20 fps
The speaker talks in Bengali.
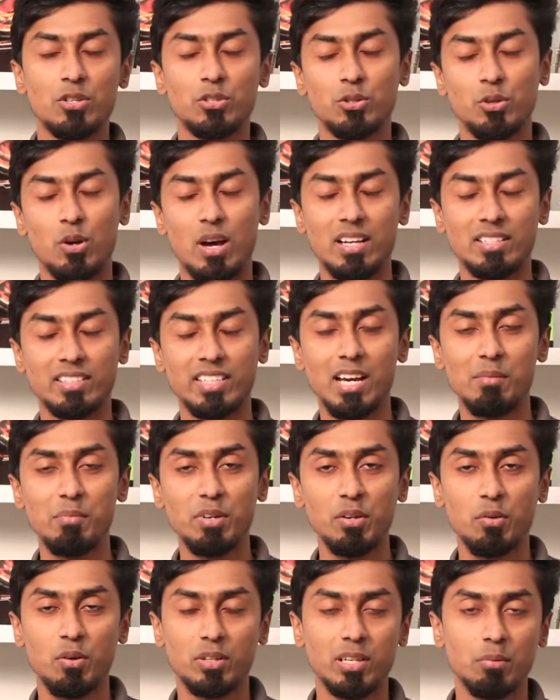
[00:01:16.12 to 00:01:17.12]
সো আজকে আমি
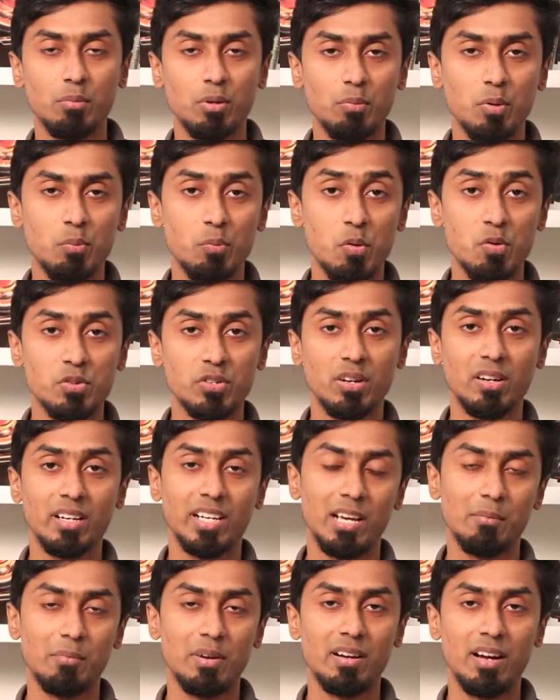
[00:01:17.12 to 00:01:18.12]
কথা বলবো প্রফেশনাল
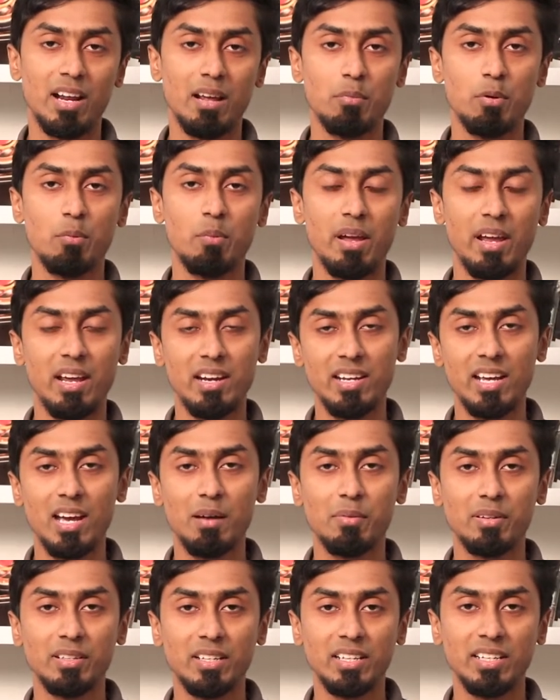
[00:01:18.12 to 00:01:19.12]
গেমার এবং এ নিয়ে
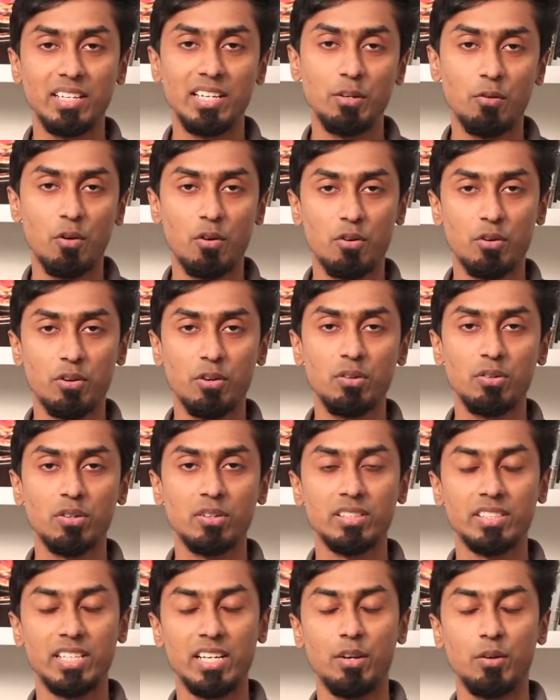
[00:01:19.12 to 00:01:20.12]
আমাদের কি করণীয়
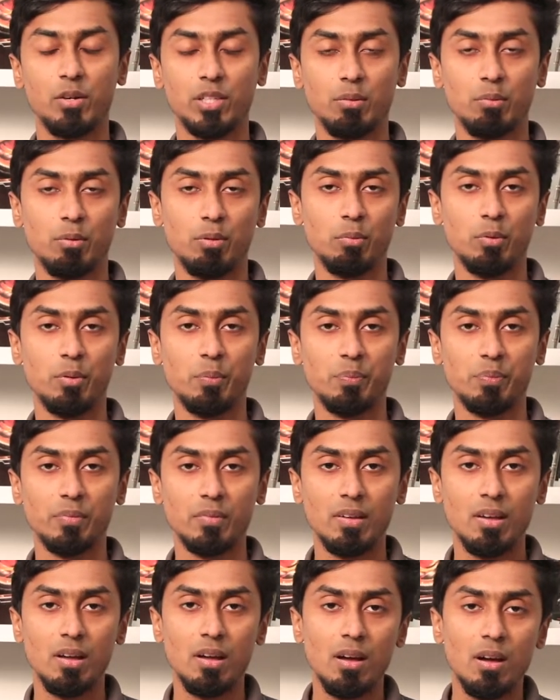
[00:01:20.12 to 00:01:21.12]
সে নিয়ে কথা বলবো
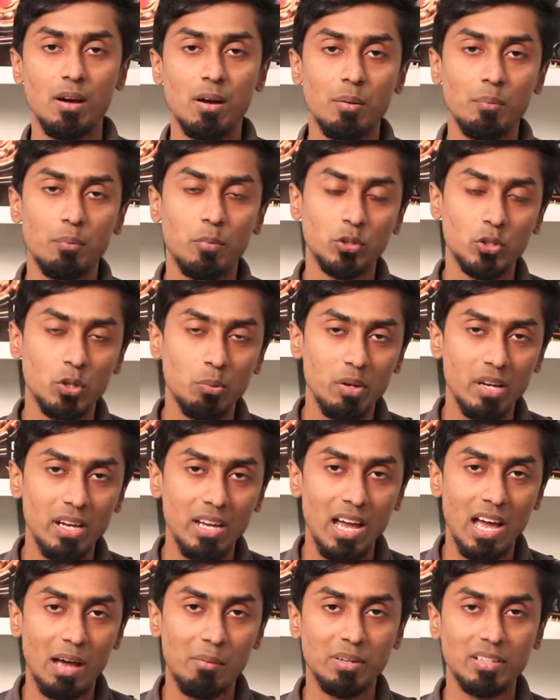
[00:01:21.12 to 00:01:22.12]
প্রথমেই
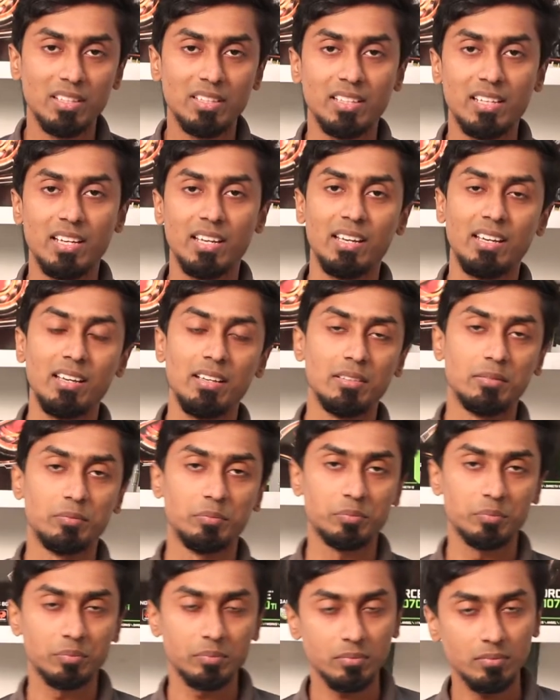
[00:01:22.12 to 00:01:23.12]
আমাদেরকে
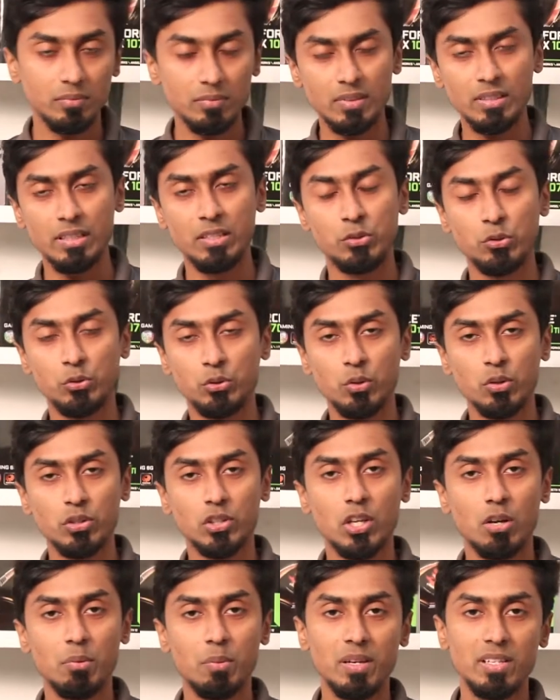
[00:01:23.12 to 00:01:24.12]
চুজ
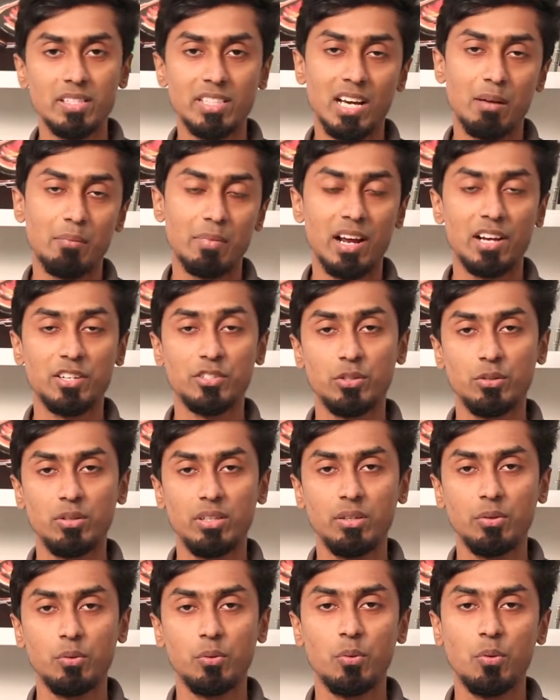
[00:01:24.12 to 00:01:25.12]
করতে হবে যে আমরা
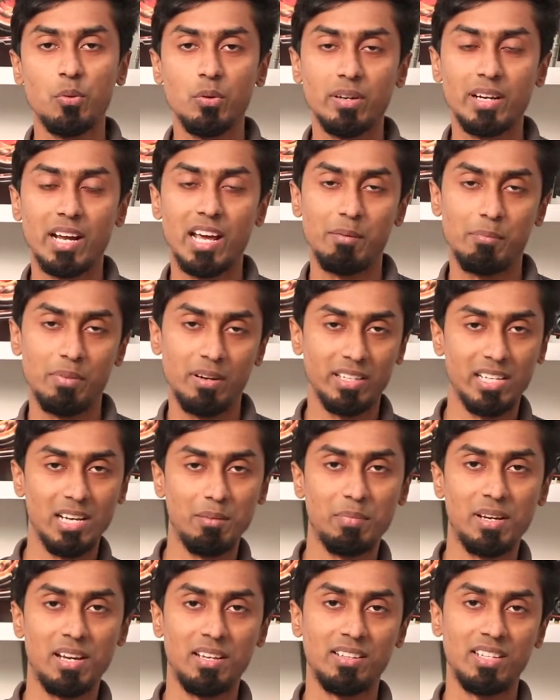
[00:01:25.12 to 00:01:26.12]
অ্যাকচুয়ালি কোন টাইপের
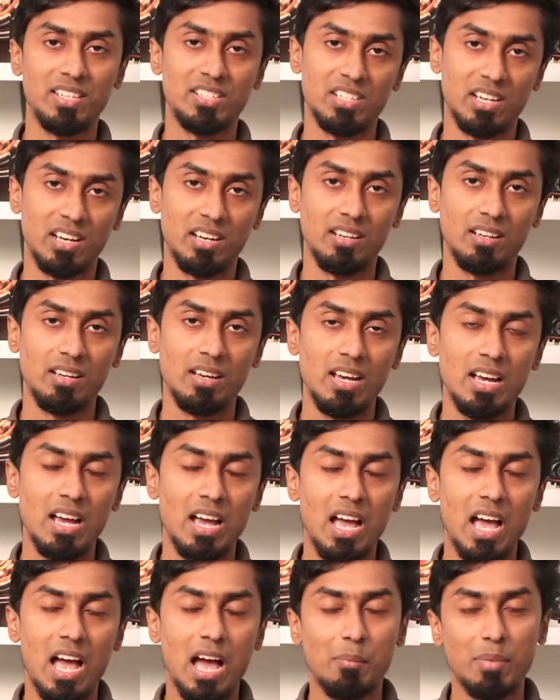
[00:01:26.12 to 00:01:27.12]
গেম খেলতে চাই
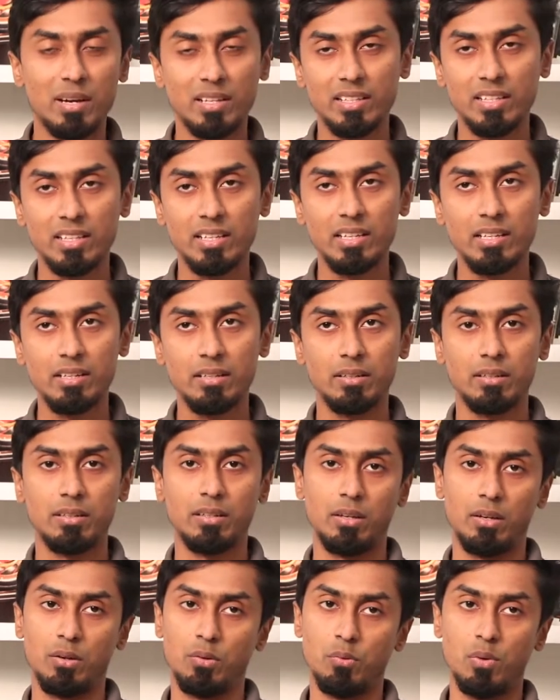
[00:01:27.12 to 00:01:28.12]
আমাদের
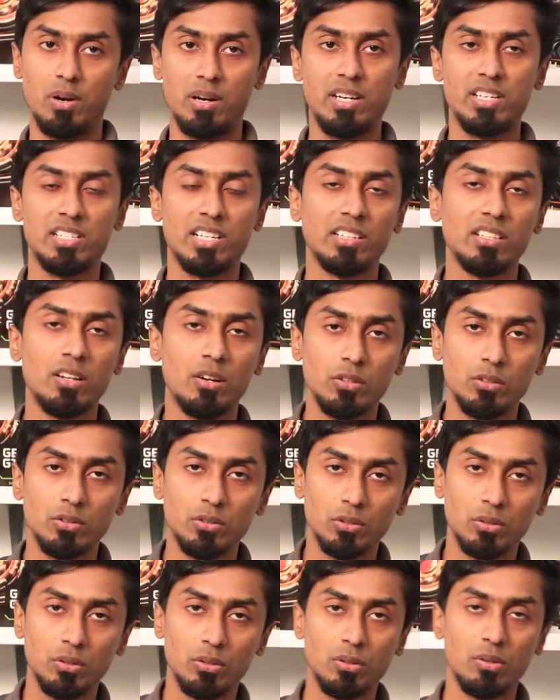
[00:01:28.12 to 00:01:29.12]
ওয়ার্ল্ডে সাধারণত